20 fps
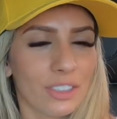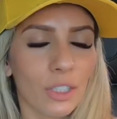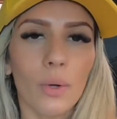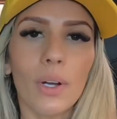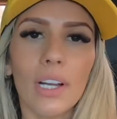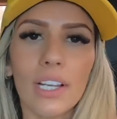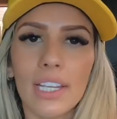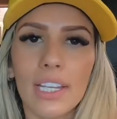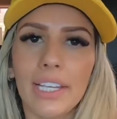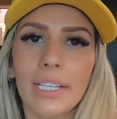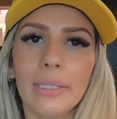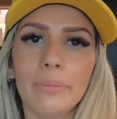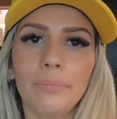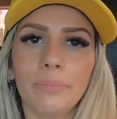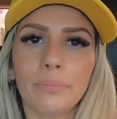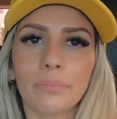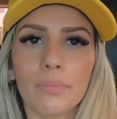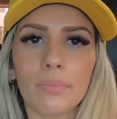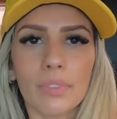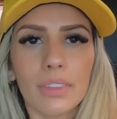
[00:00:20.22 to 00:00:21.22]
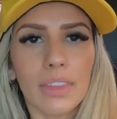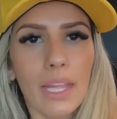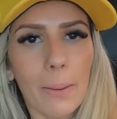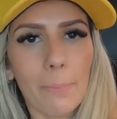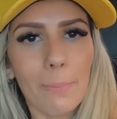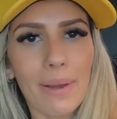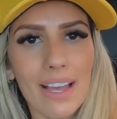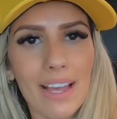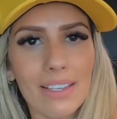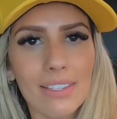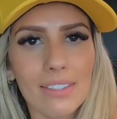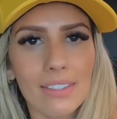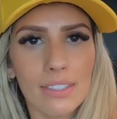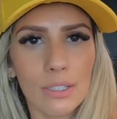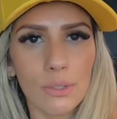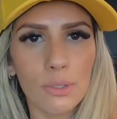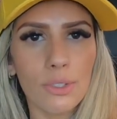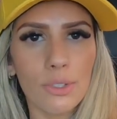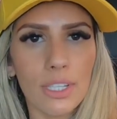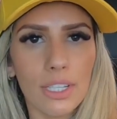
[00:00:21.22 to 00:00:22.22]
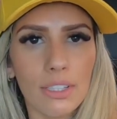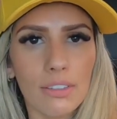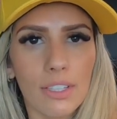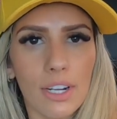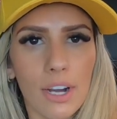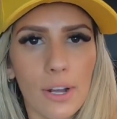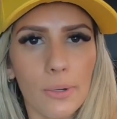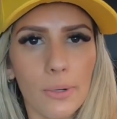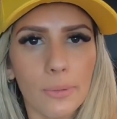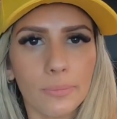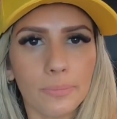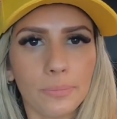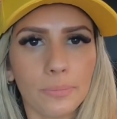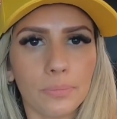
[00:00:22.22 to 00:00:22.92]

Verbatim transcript: Estou aqui na Brasil Central.